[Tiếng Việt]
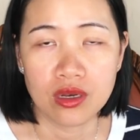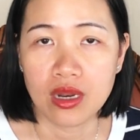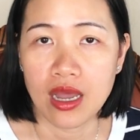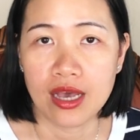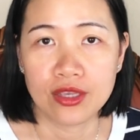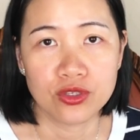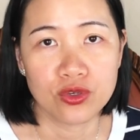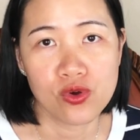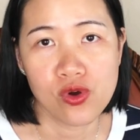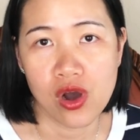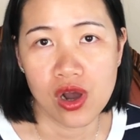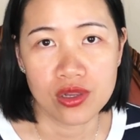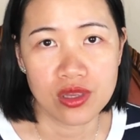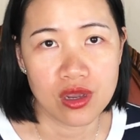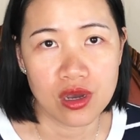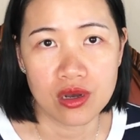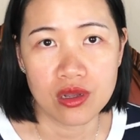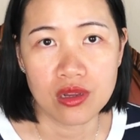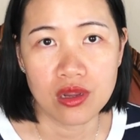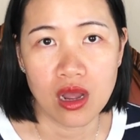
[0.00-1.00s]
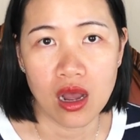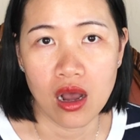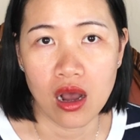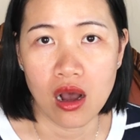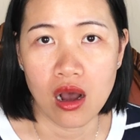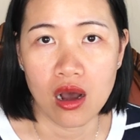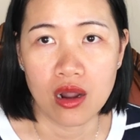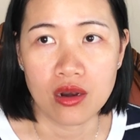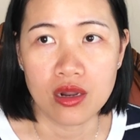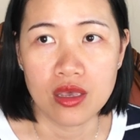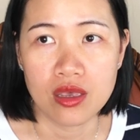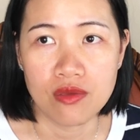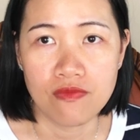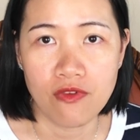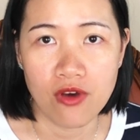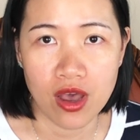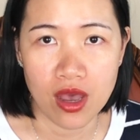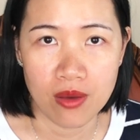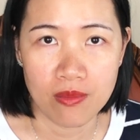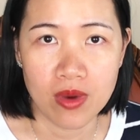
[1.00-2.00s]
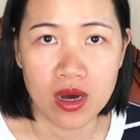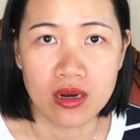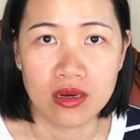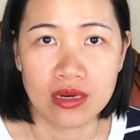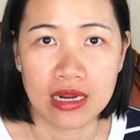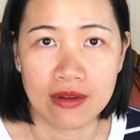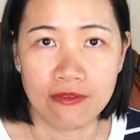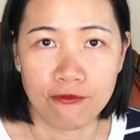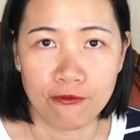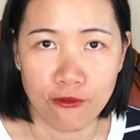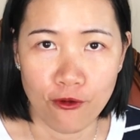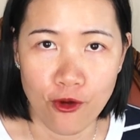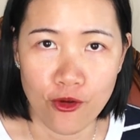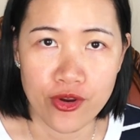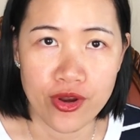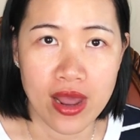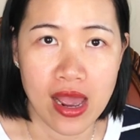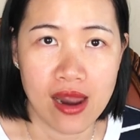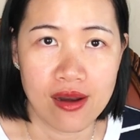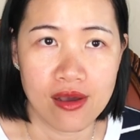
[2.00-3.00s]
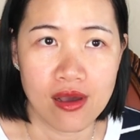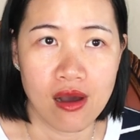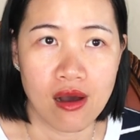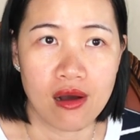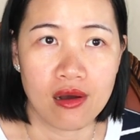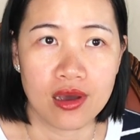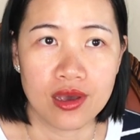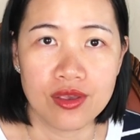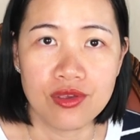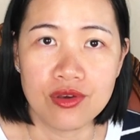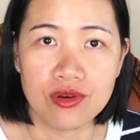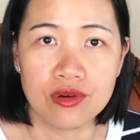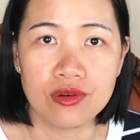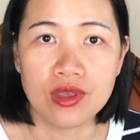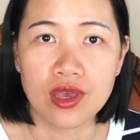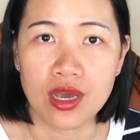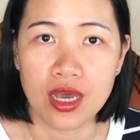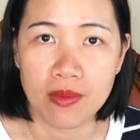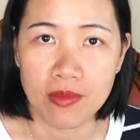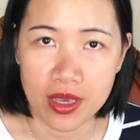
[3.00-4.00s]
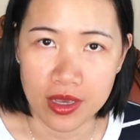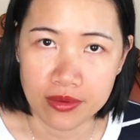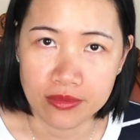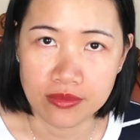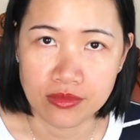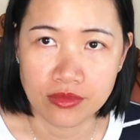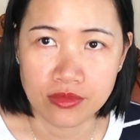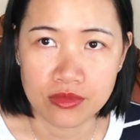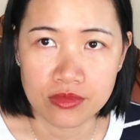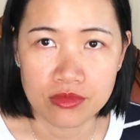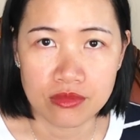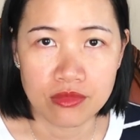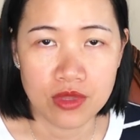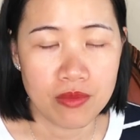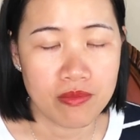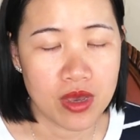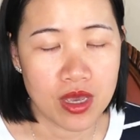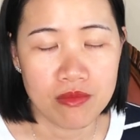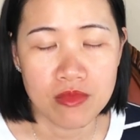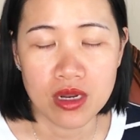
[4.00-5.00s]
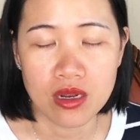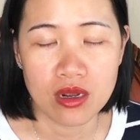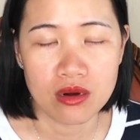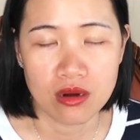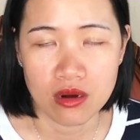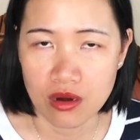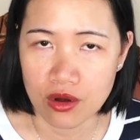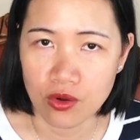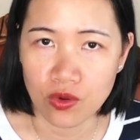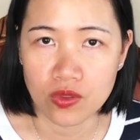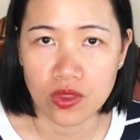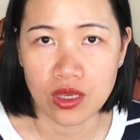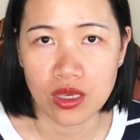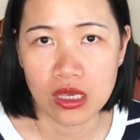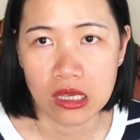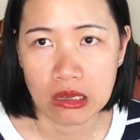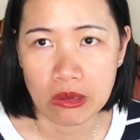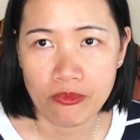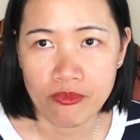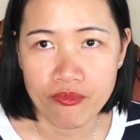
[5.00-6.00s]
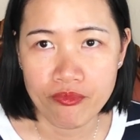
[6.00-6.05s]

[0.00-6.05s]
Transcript: đa số họ chở họ đi về bên Florida để họ nghỉ dưỡng về cái biển nên biển mình nó rất là nổi tiếng